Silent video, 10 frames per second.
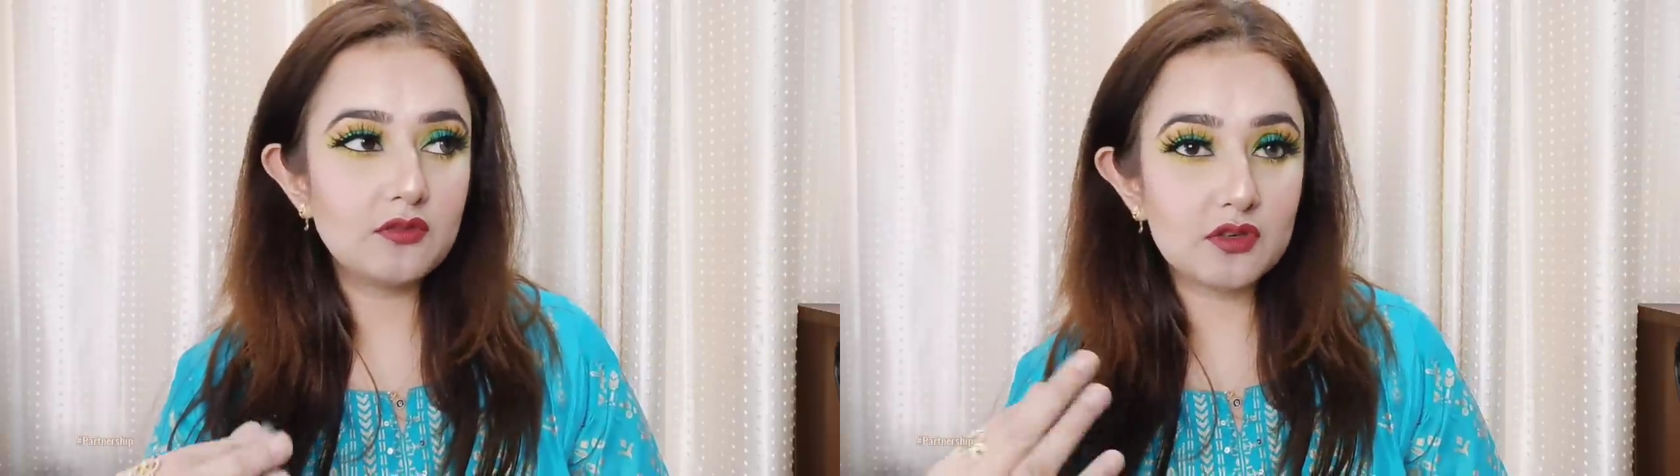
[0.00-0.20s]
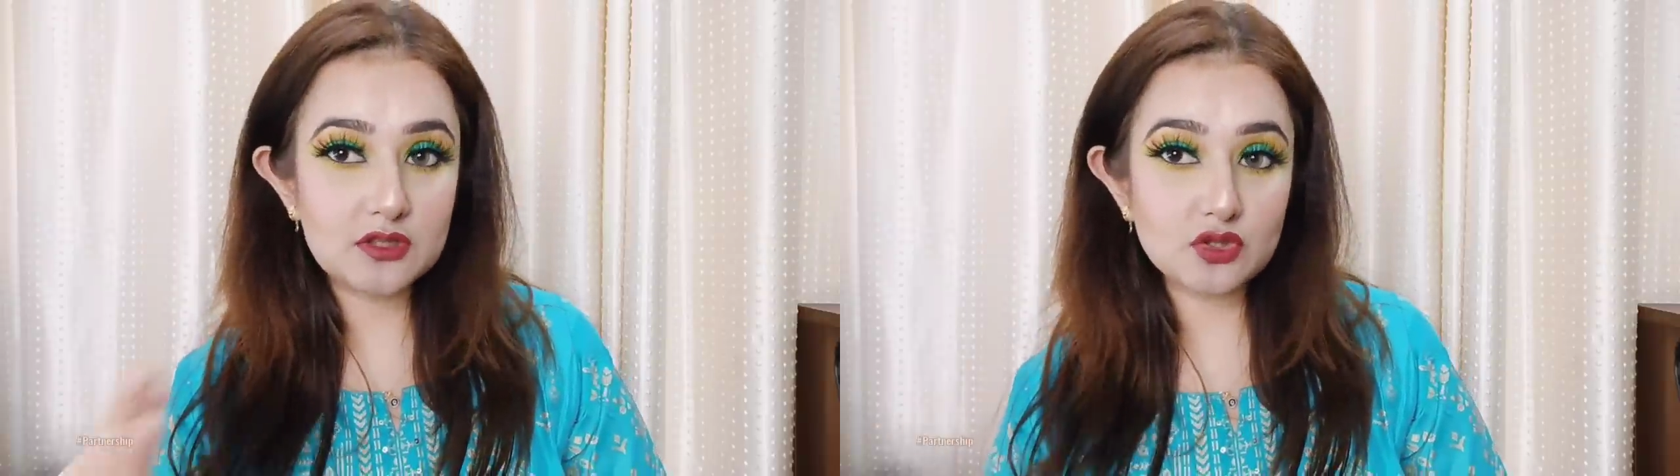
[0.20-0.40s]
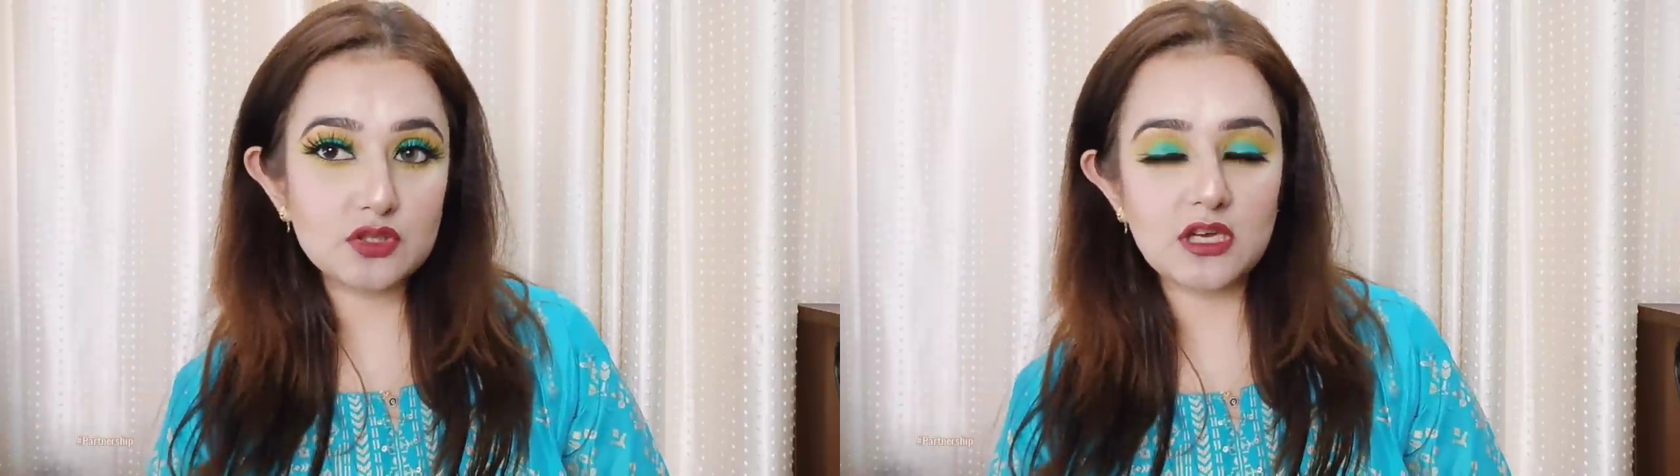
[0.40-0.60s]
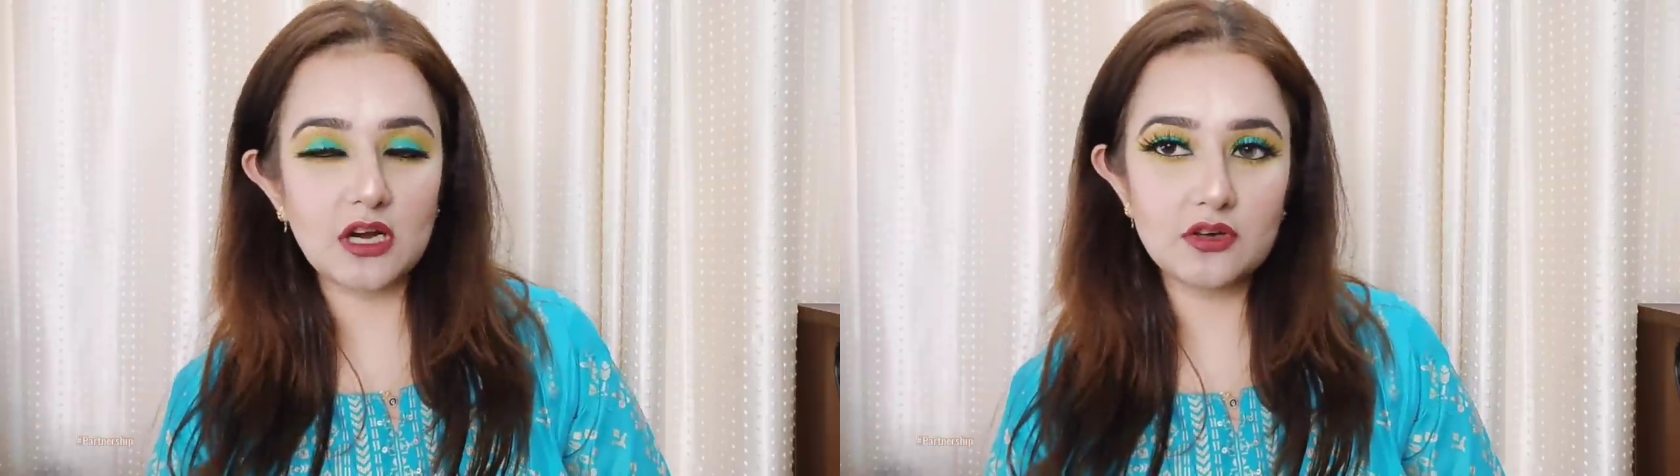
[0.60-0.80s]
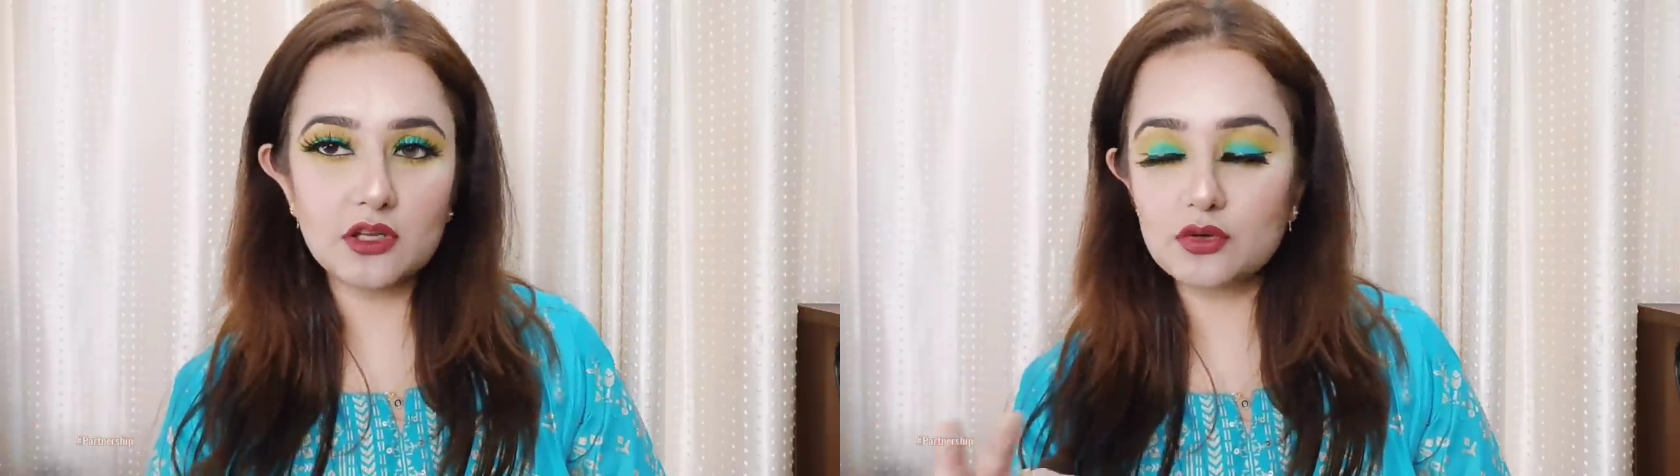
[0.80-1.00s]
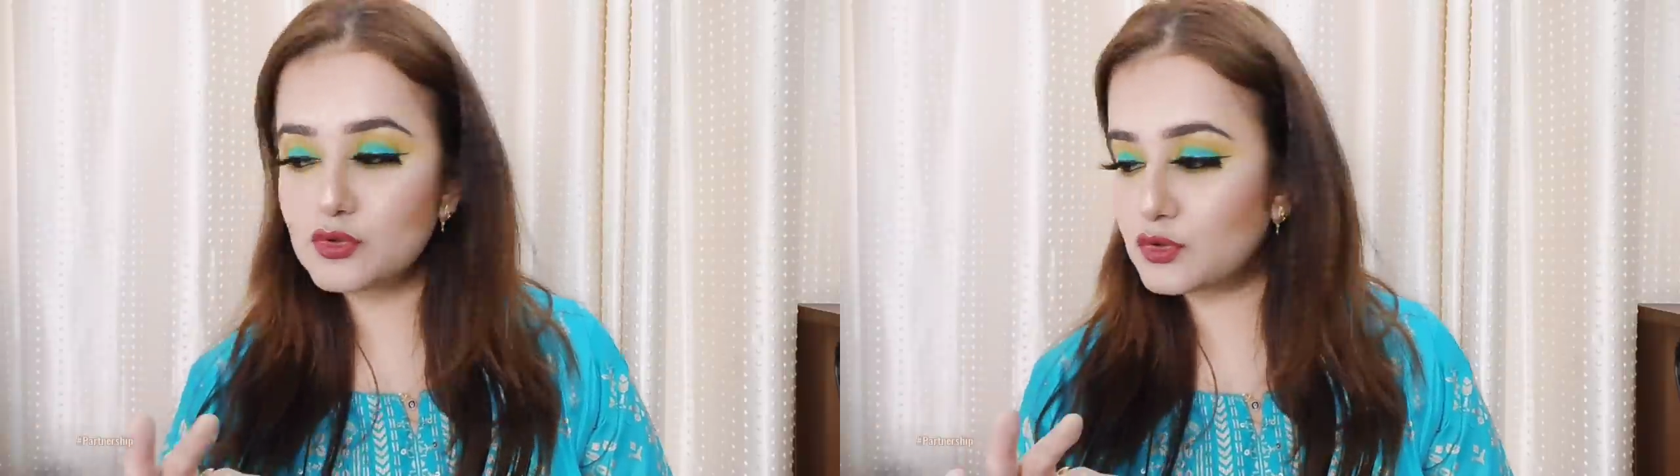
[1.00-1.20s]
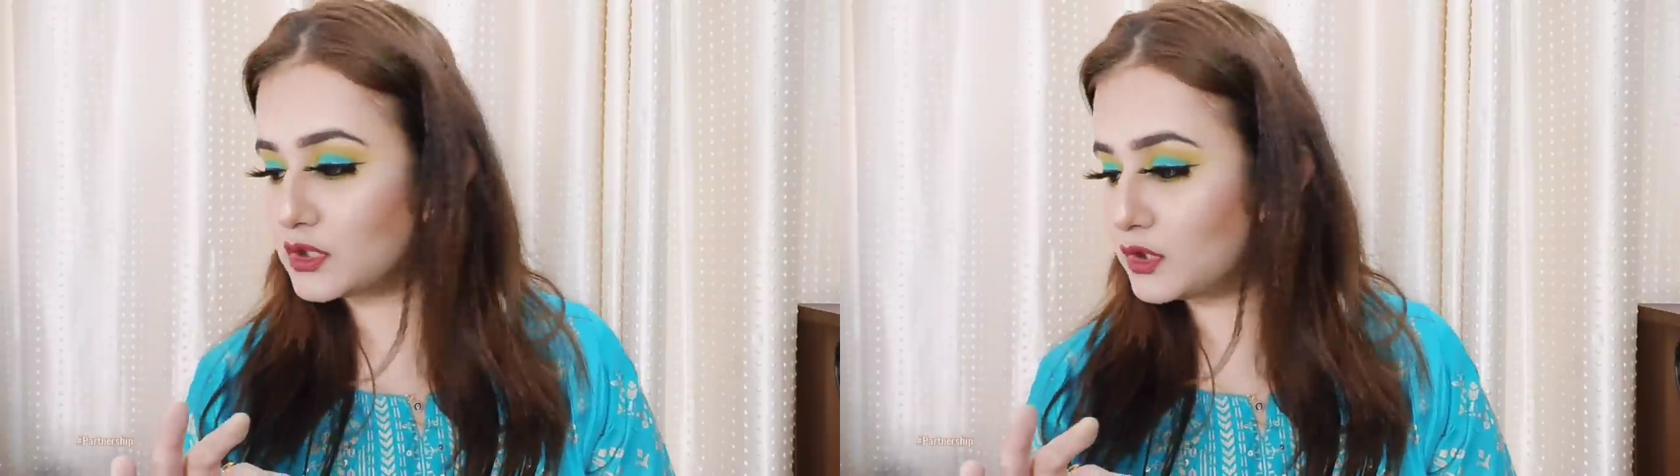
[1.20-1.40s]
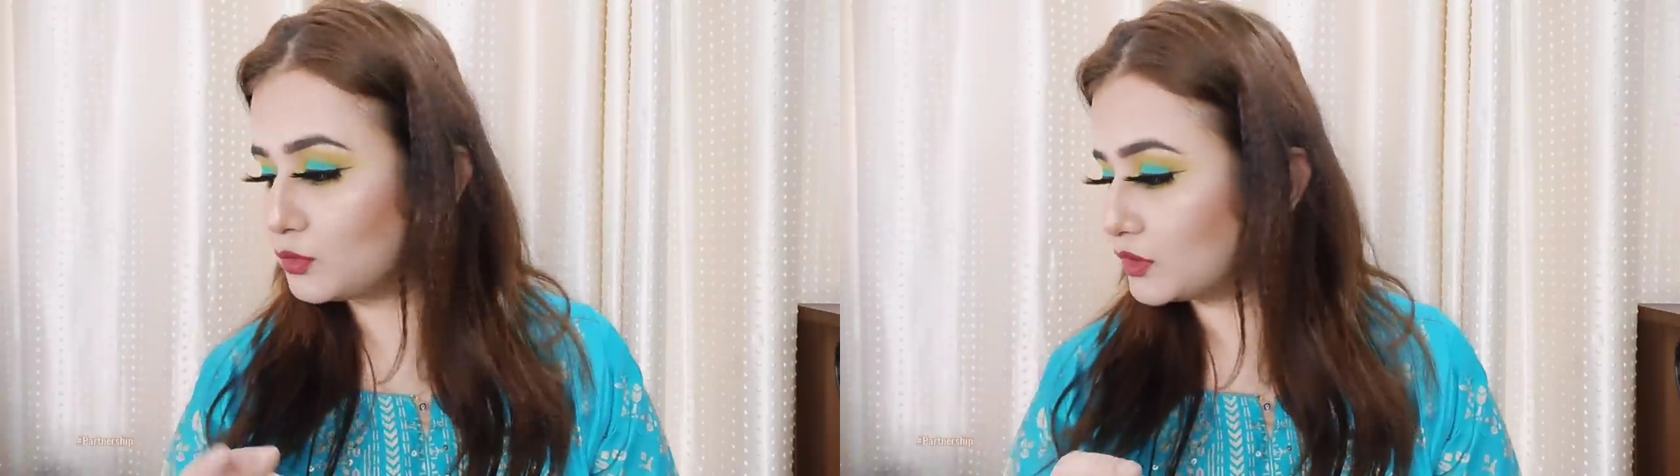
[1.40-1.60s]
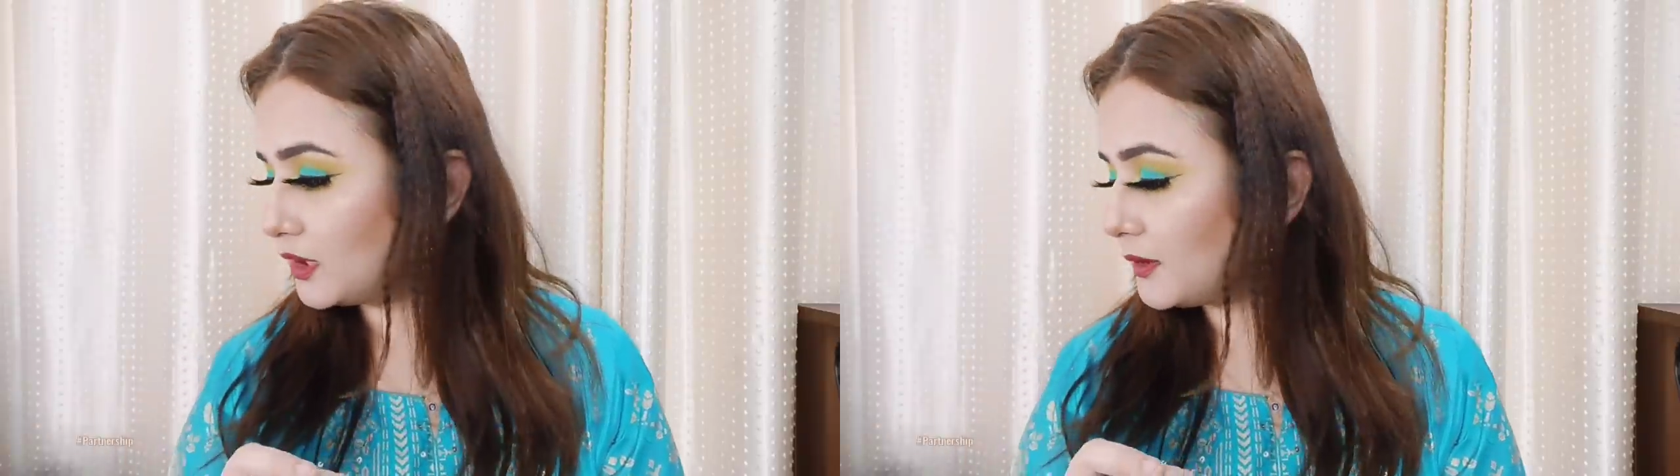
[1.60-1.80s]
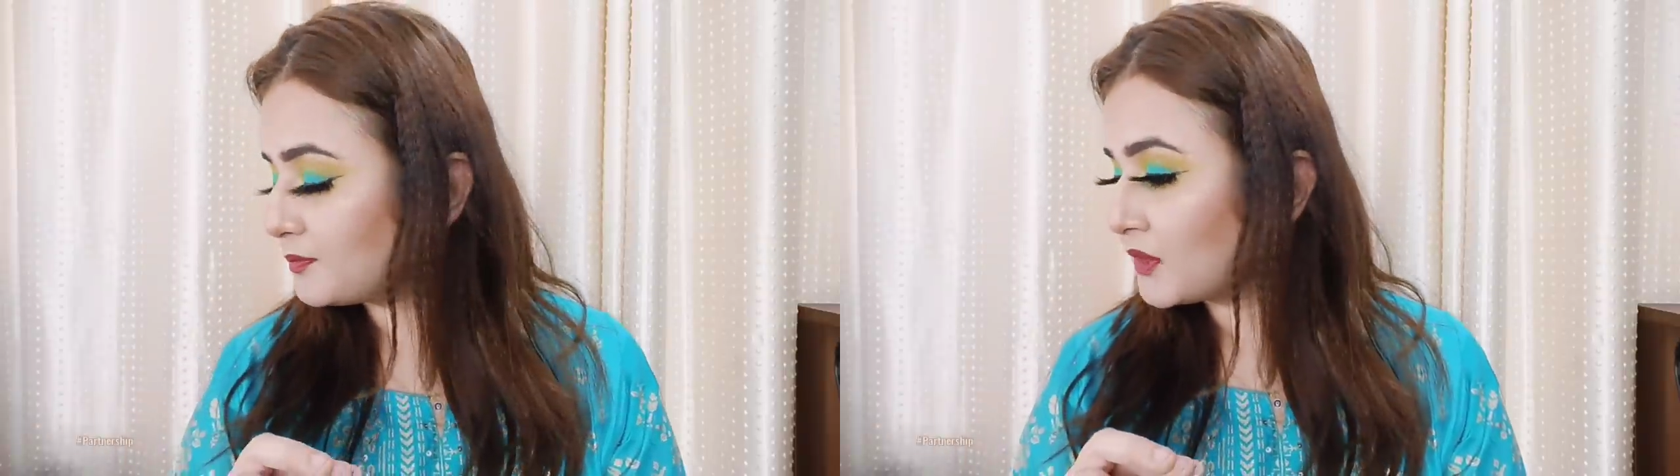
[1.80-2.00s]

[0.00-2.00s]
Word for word: फर्स्ट सैटरडे को छुट्टी नहीं होती है